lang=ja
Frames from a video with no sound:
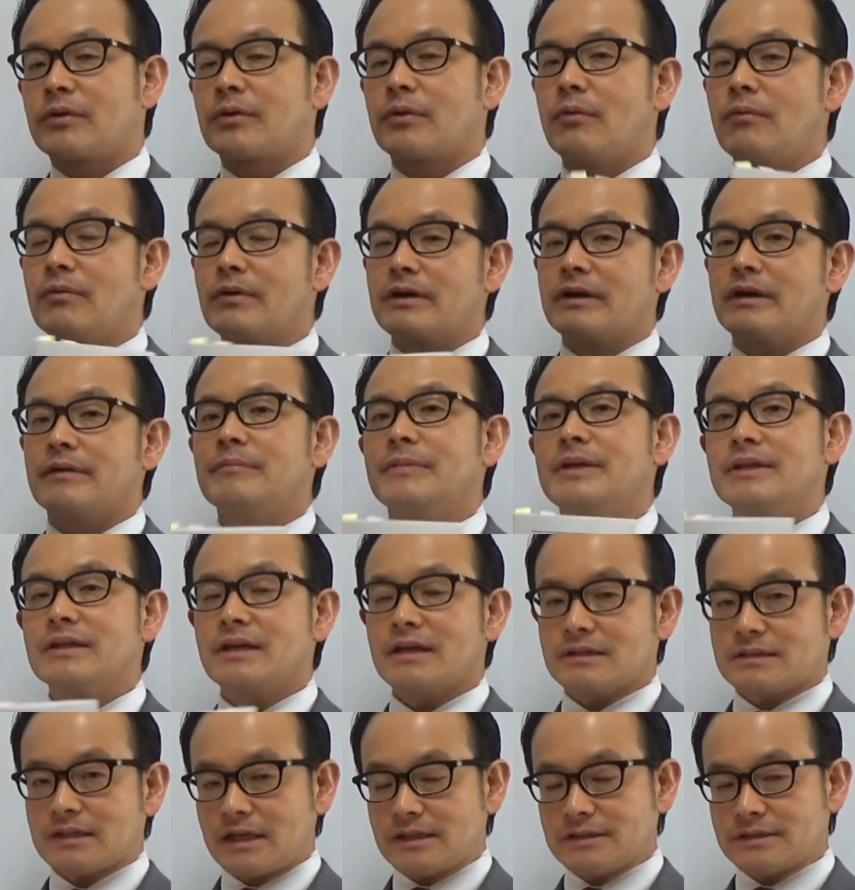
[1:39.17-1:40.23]
今回みんな
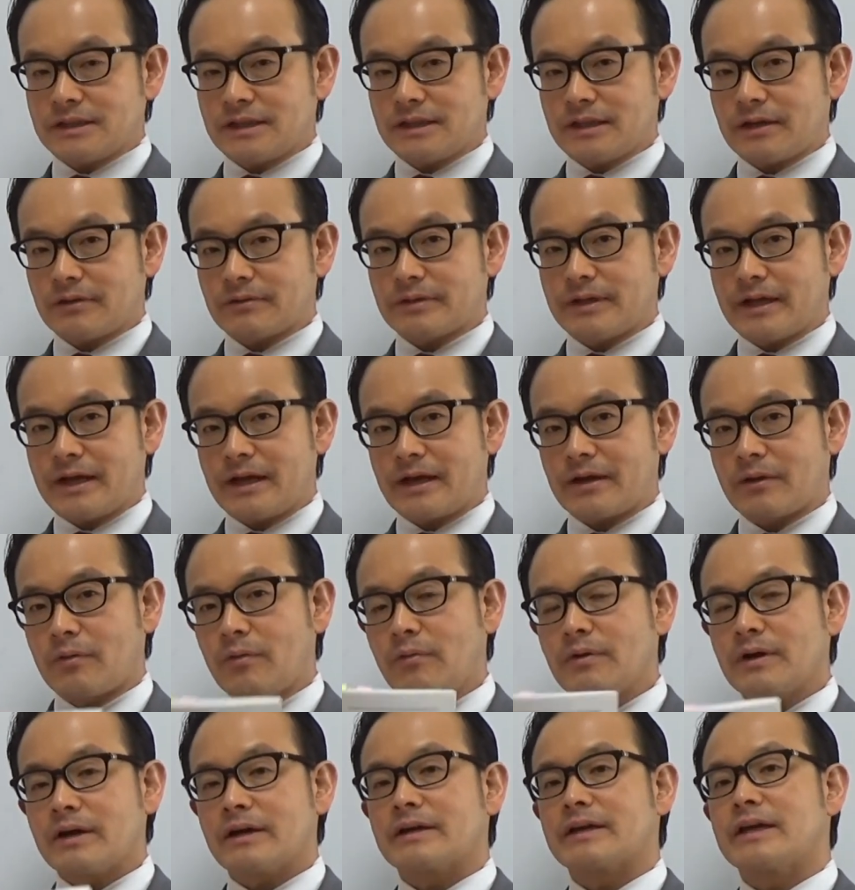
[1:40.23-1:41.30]
が賛成なので
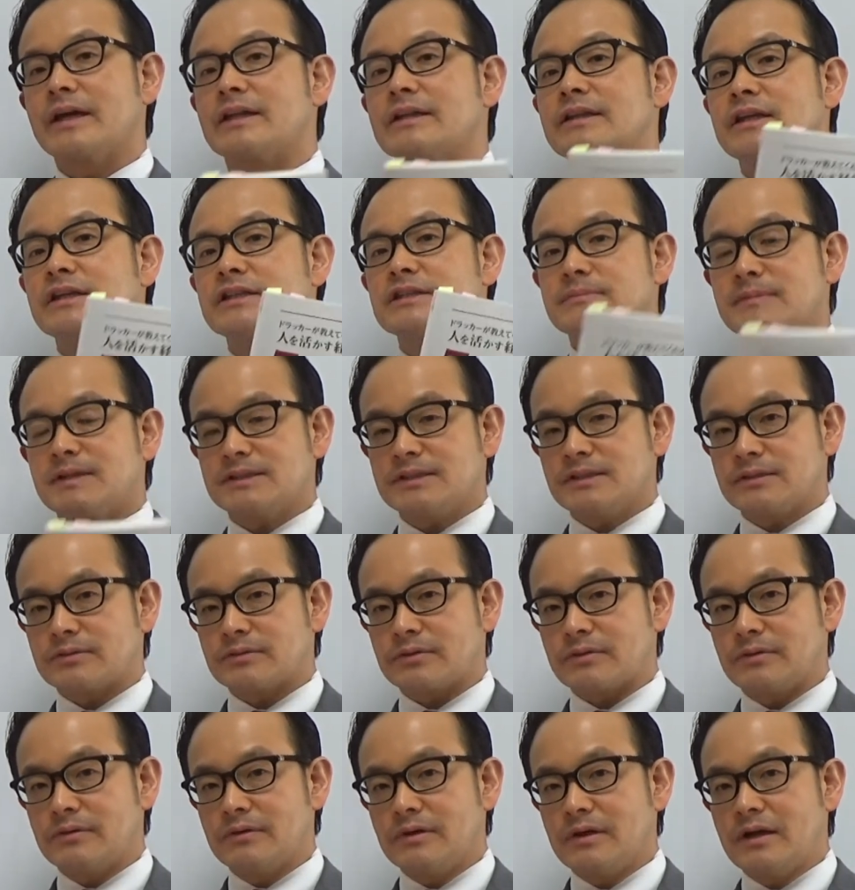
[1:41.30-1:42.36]
今回は決定しません
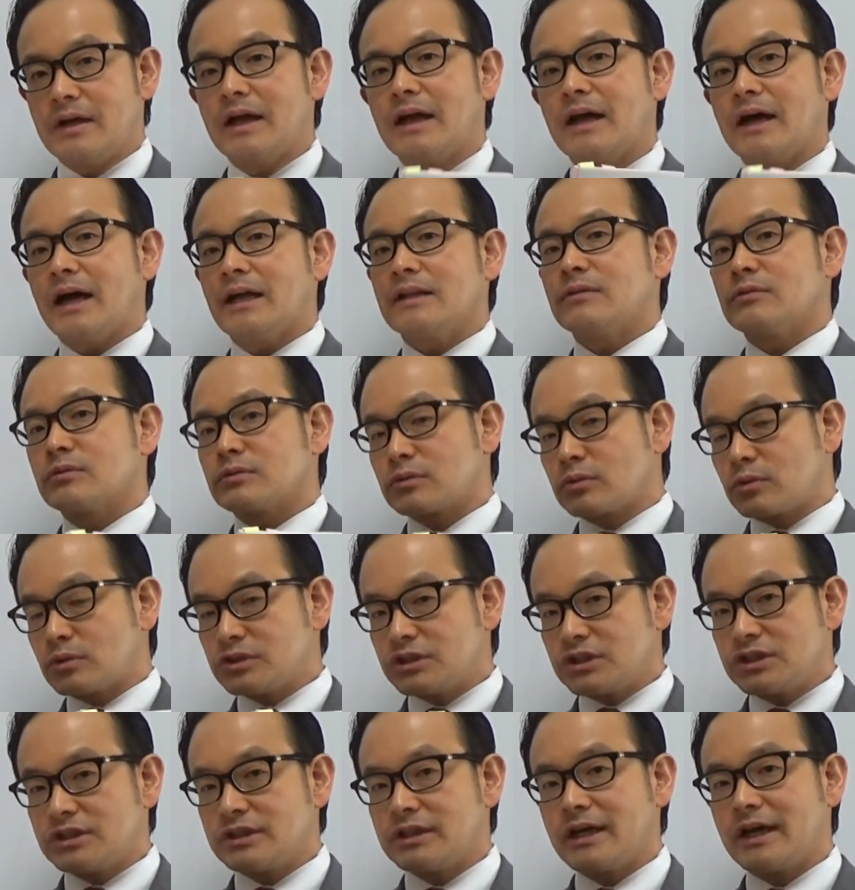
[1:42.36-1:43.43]
と。あとご
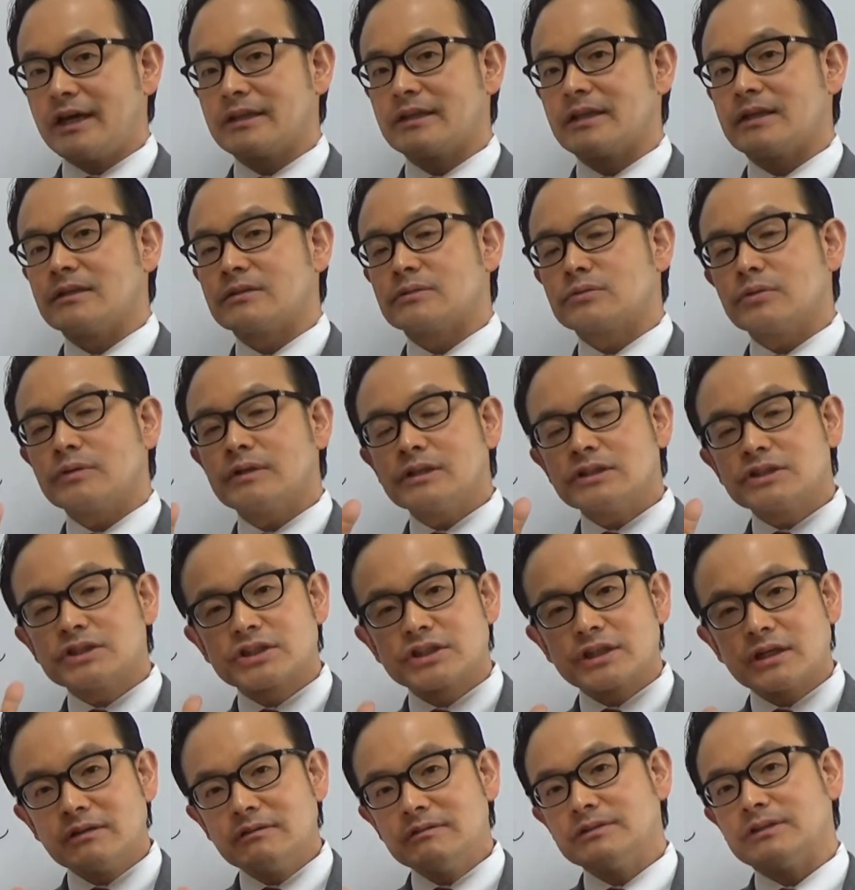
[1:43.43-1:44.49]
自身であえてそれは
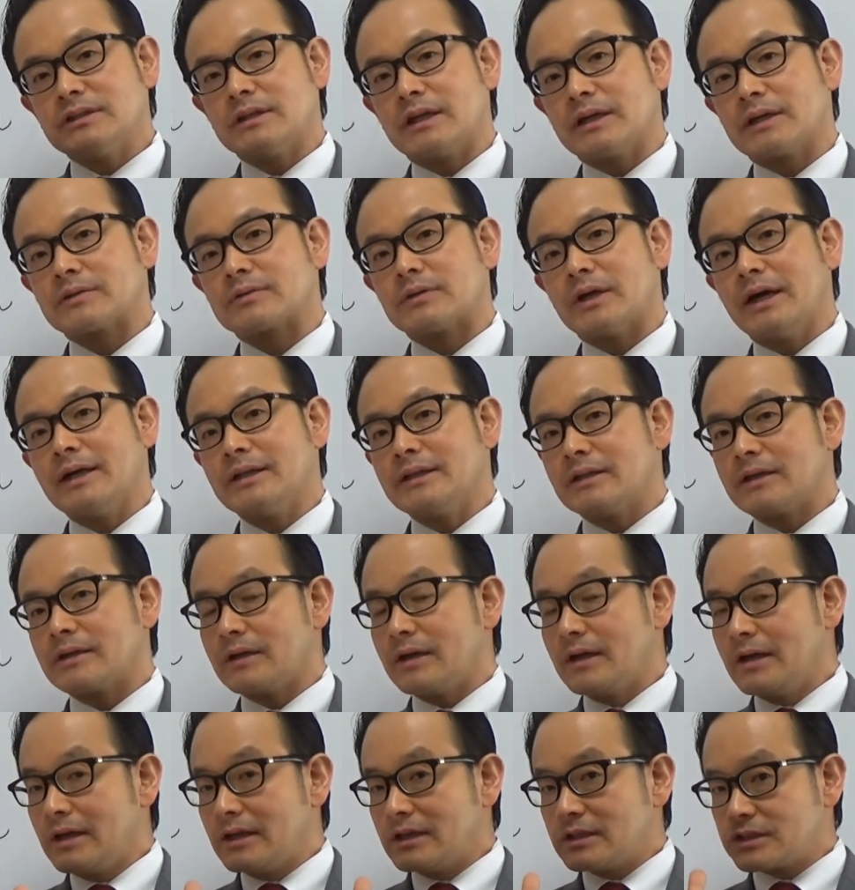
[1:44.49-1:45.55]
違うんじゃないかと、あえて
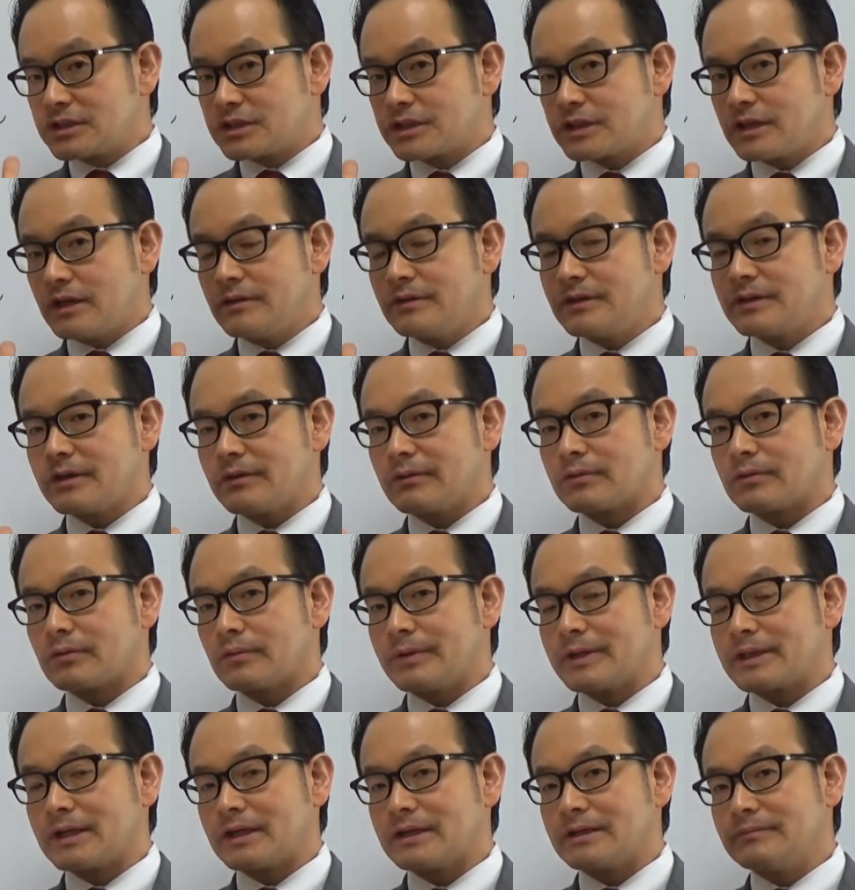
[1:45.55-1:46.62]
違う意見を述
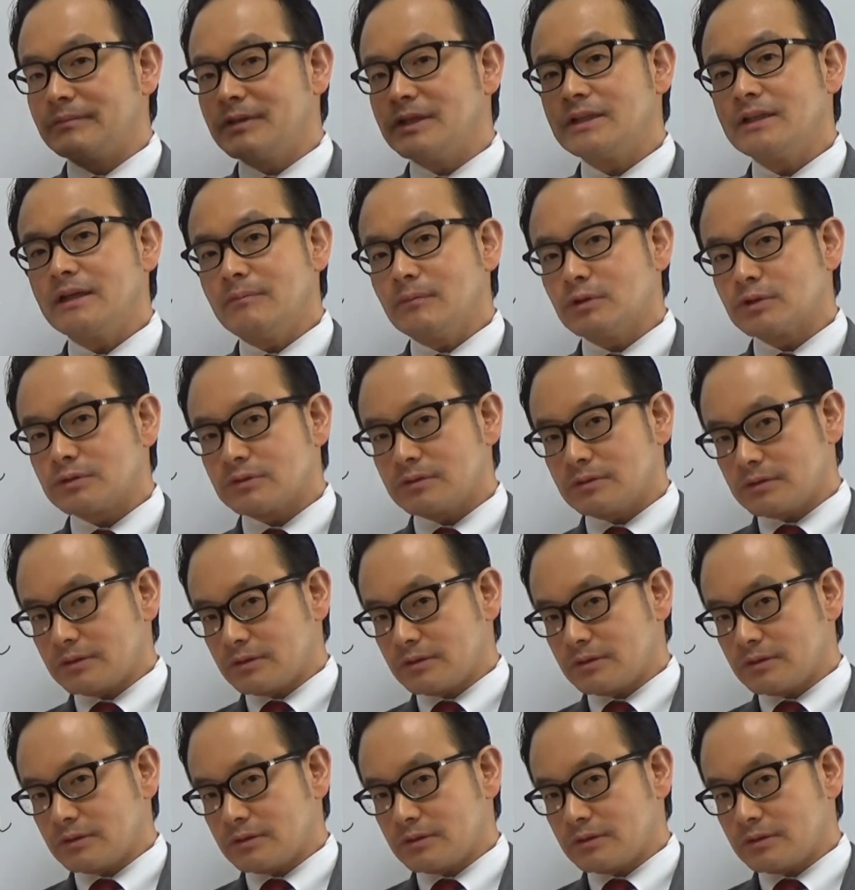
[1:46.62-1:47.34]
べたり、みんなも